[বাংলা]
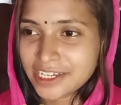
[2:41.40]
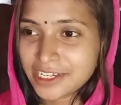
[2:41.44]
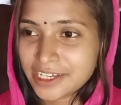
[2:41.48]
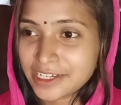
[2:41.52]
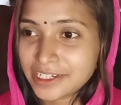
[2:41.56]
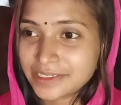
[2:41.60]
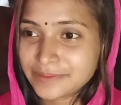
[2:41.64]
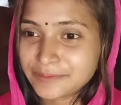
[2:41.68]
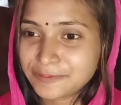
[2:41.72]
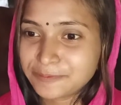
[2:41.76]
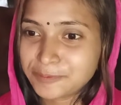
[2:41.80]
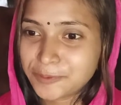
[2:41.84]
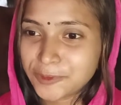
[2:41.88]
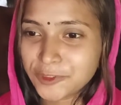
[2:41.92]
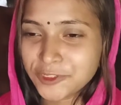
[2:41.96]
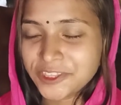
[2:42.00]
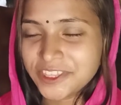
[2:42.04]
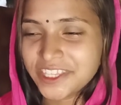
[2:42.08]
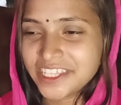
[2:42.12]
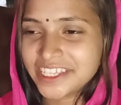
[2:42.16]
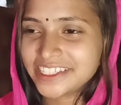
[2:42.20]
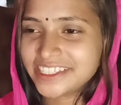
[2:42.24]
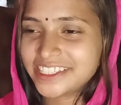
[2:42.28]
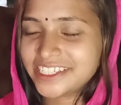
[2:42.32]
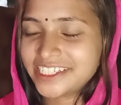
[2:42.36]
না
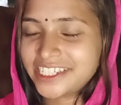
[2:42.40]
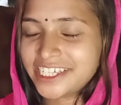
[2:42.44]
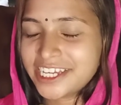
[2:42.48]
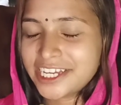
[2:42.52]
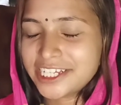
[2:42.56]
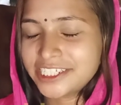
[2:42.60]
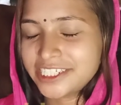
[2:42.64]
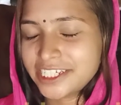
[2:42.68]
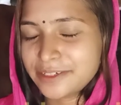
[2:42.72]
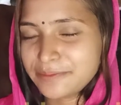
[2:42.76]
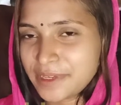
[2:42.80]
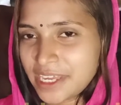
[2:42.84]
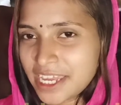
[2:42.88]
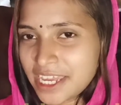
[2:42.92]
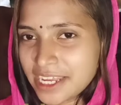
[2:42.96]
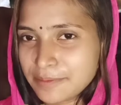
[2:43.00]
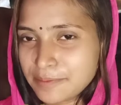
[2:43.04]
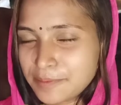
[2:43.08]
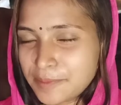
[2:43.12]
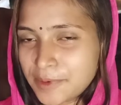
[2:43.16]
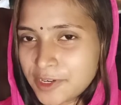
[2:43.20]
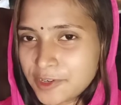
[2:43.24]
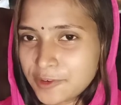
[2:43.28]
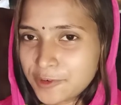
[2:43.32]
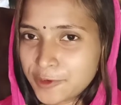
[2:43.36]
প্রত্যেকদিনই আসি আমি
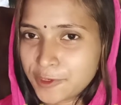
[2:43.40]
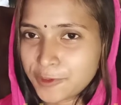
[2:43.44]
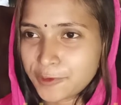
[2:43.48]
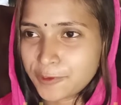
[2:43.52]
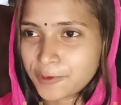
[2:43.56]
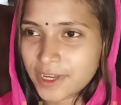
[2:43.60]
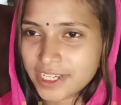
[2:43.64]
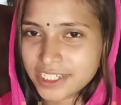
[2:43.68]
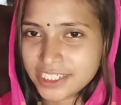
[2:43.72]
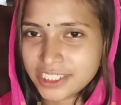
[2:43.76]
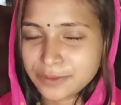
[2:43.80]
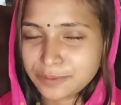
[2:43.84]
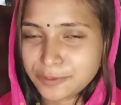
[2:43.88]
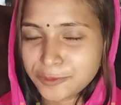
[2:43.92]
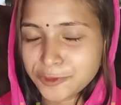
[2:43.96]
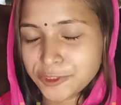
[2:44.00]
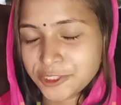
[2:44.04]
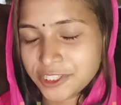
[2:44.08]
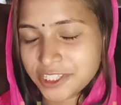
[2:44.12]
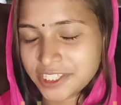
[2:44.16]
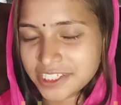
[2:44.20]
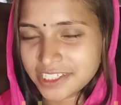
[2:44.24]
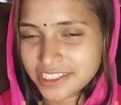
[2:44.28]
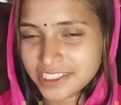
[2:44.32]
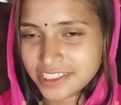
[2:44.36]
একবার হলো আসি
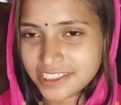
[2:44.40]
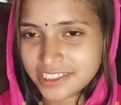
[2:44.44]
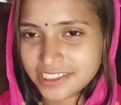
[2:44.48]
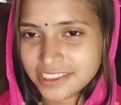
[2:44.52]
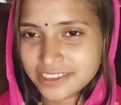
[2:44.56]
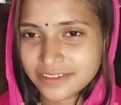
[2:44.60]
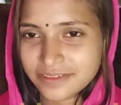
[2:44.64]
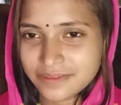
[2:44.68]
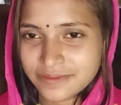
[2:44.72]
প্রত্যেকদিন